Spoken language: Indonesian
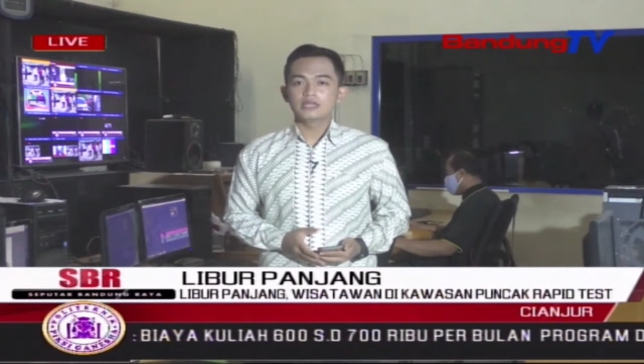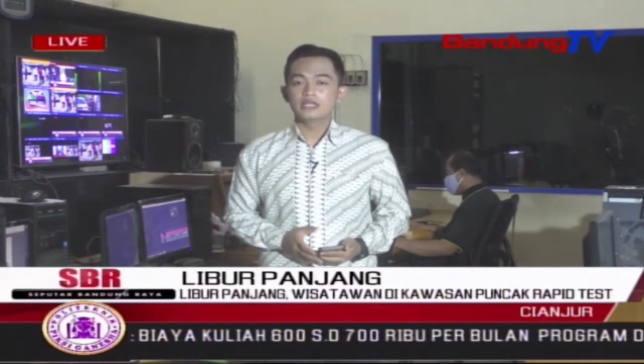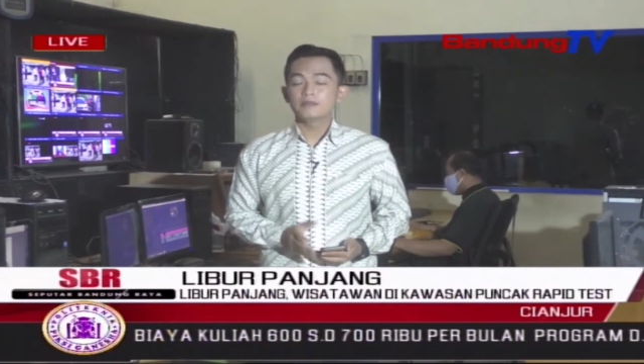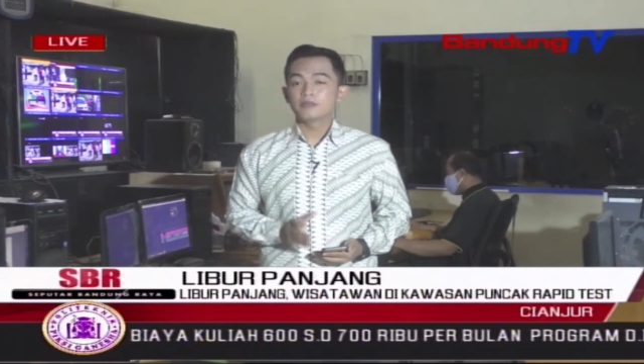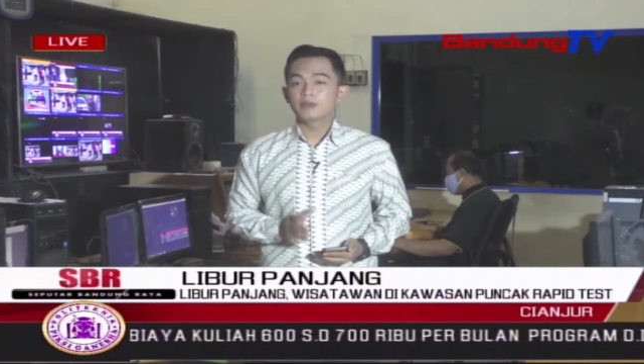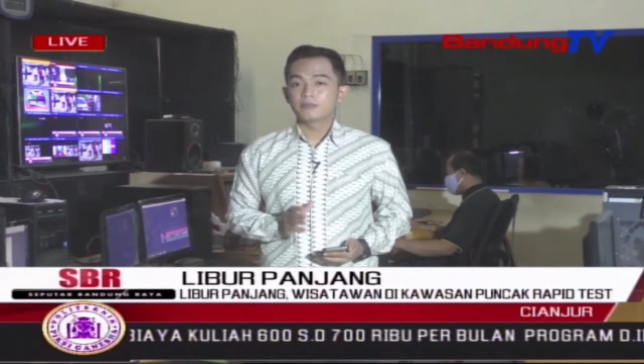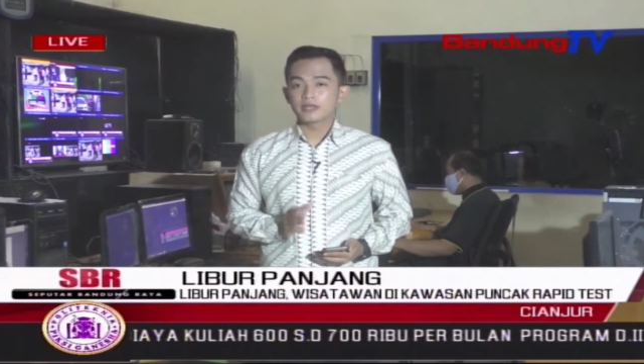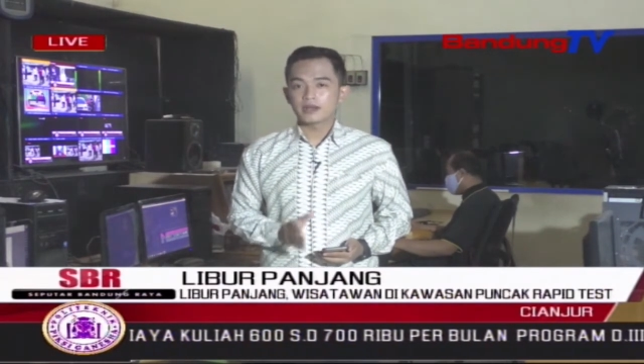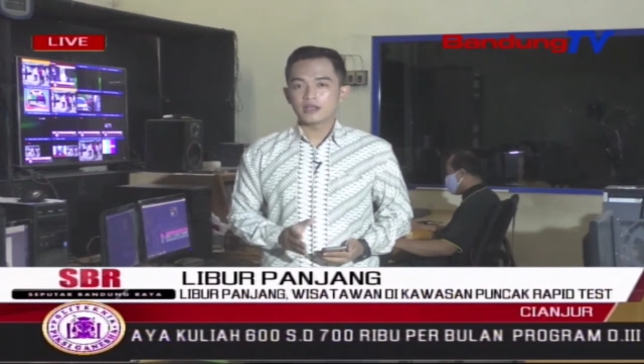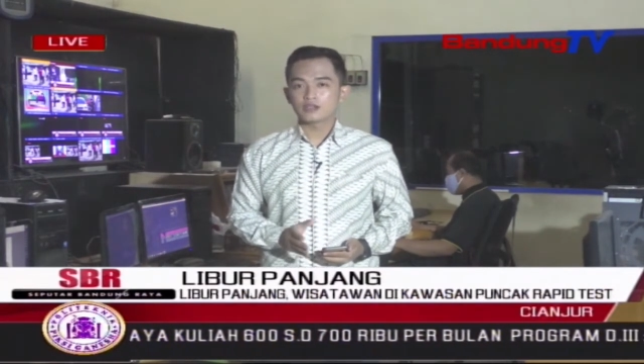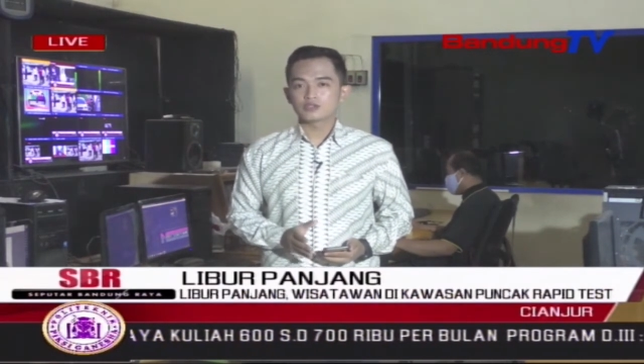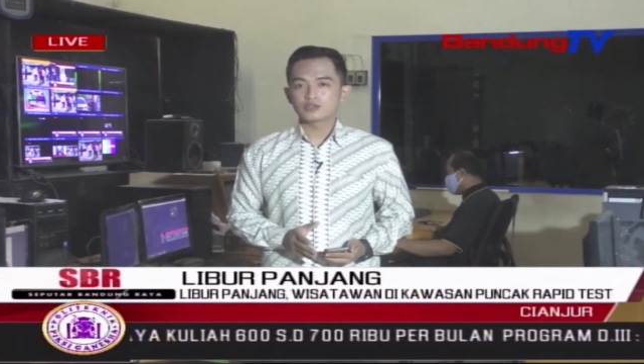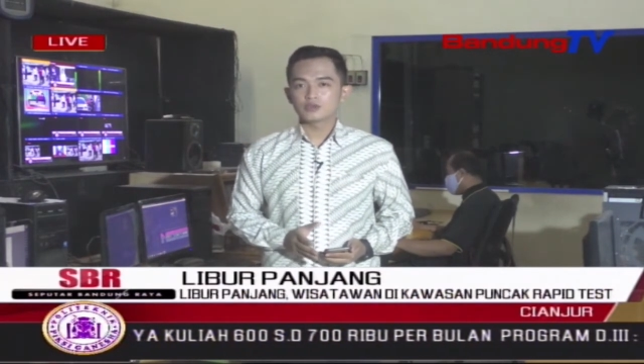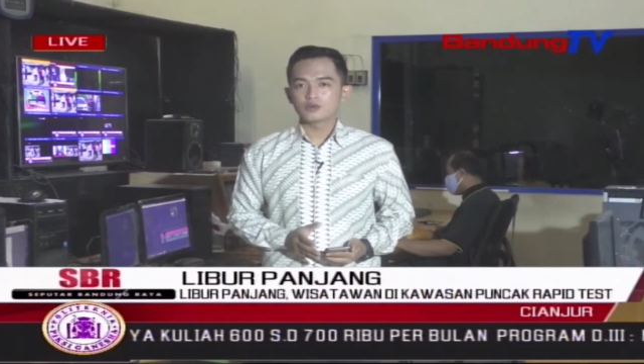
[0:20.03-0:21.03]
dipimpin
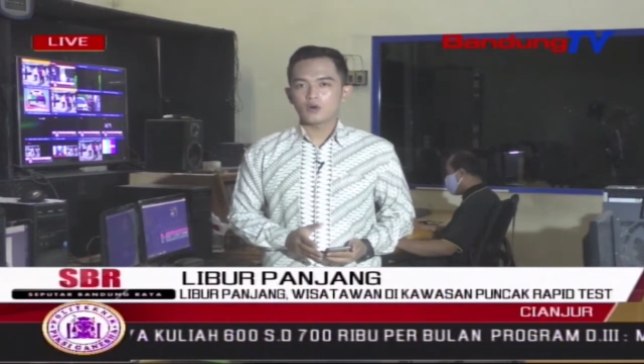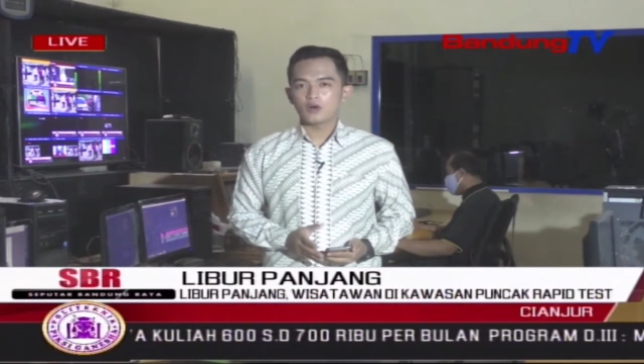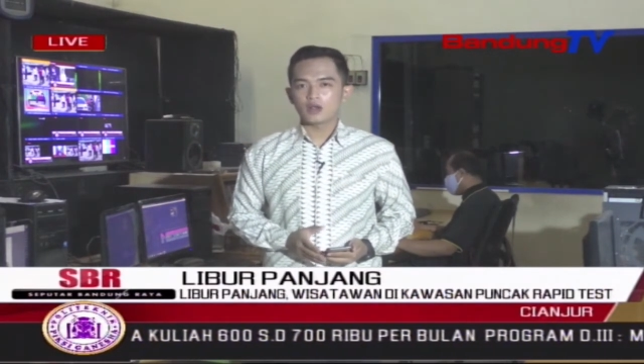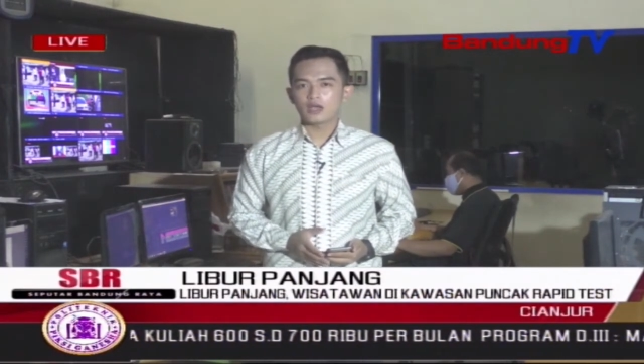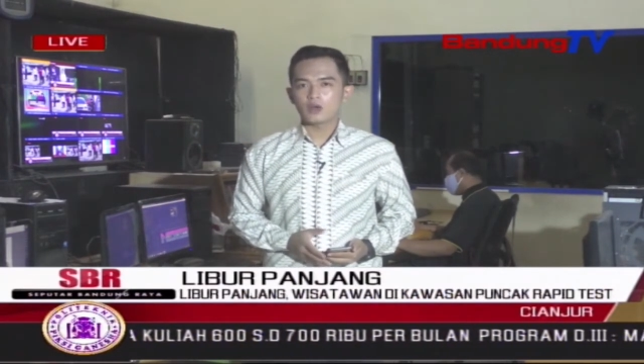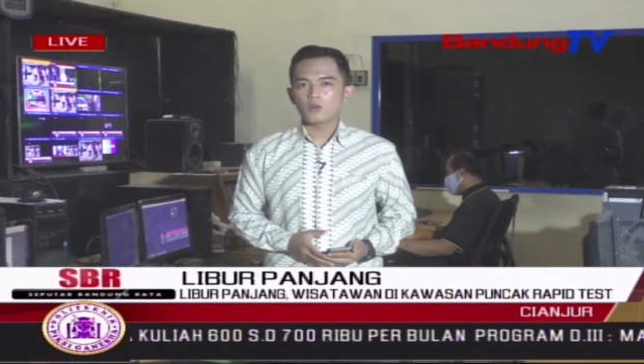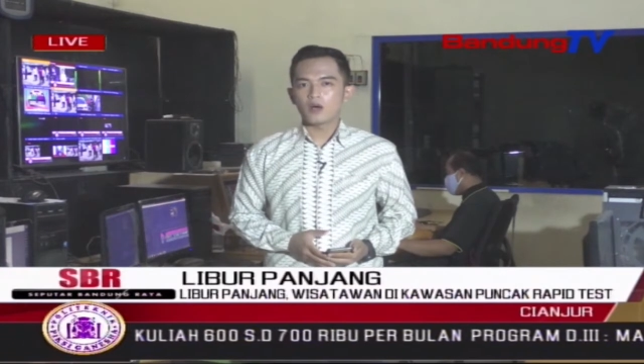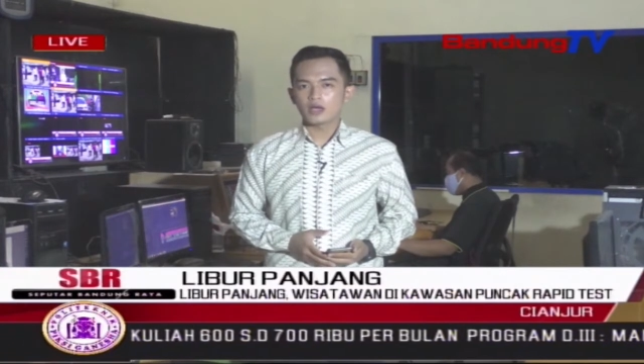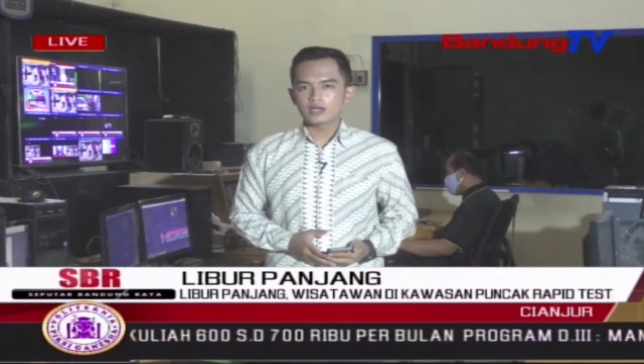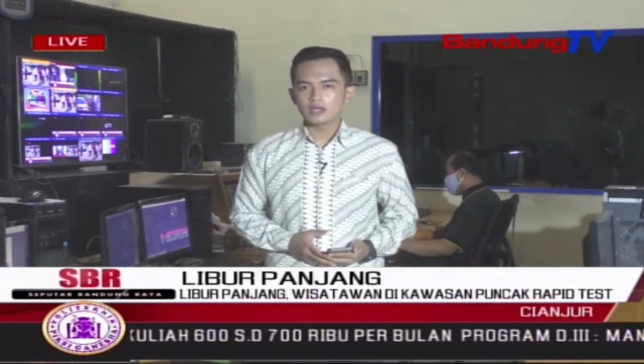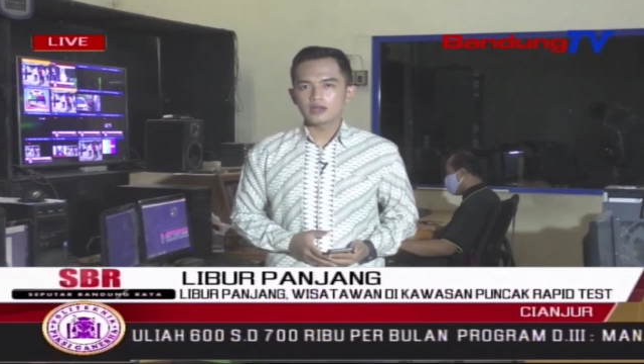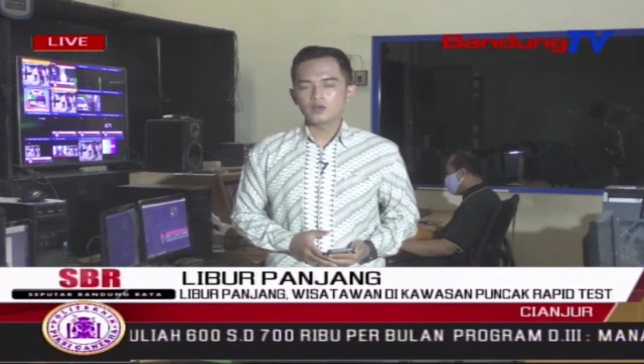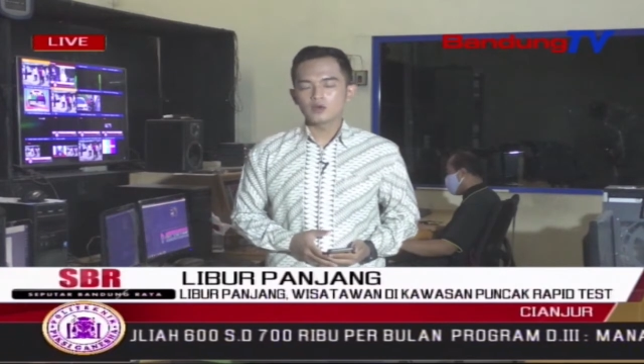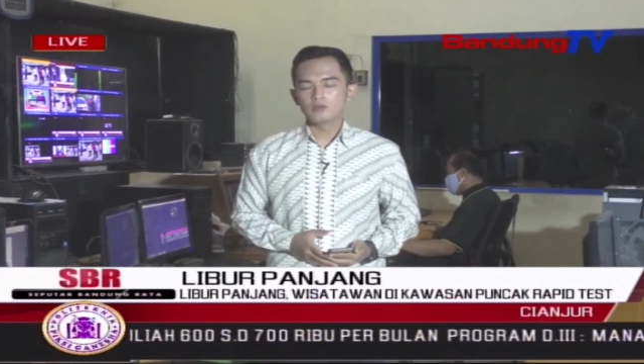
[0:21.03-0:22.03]
langsung oleh
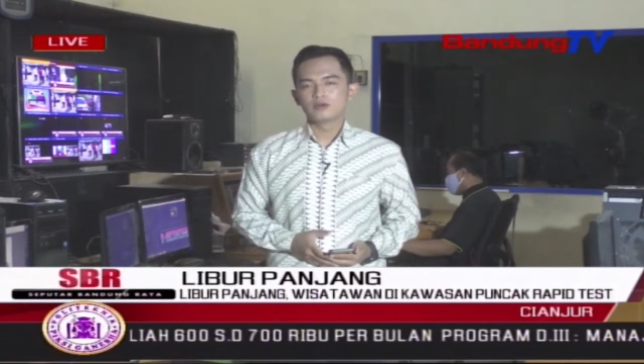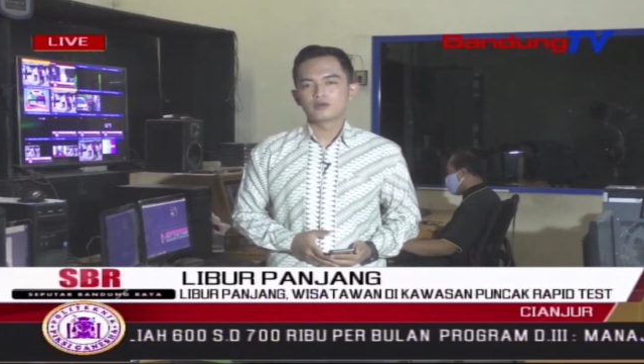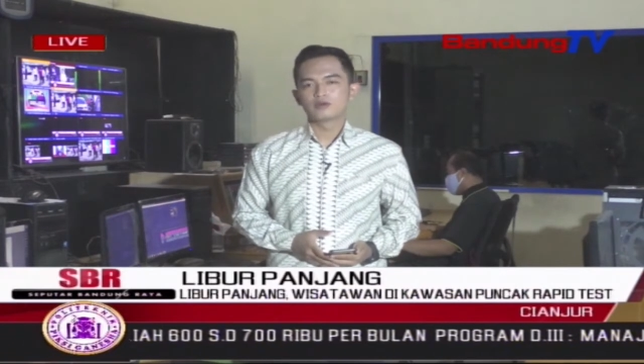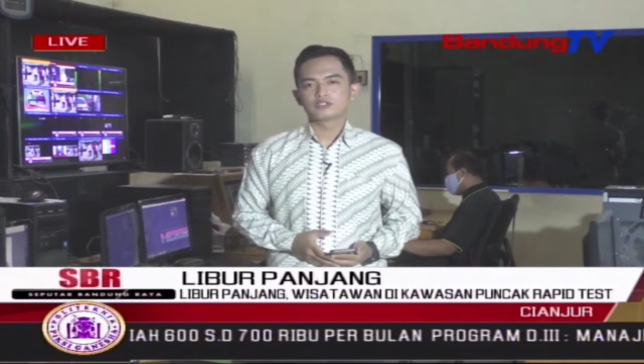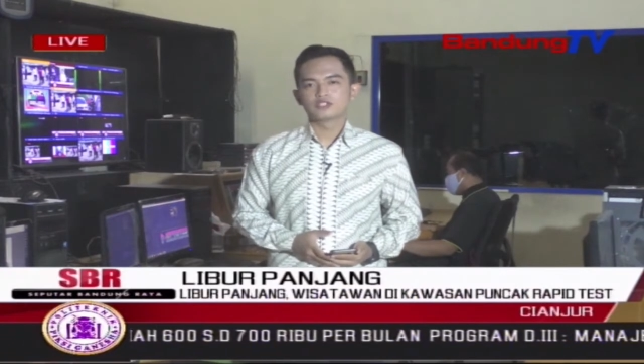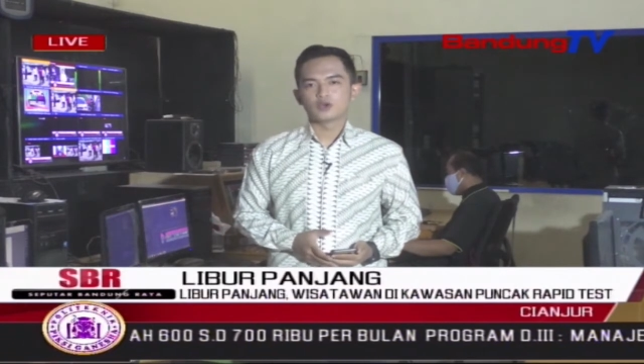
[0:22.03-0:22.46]
Wakil Gubernur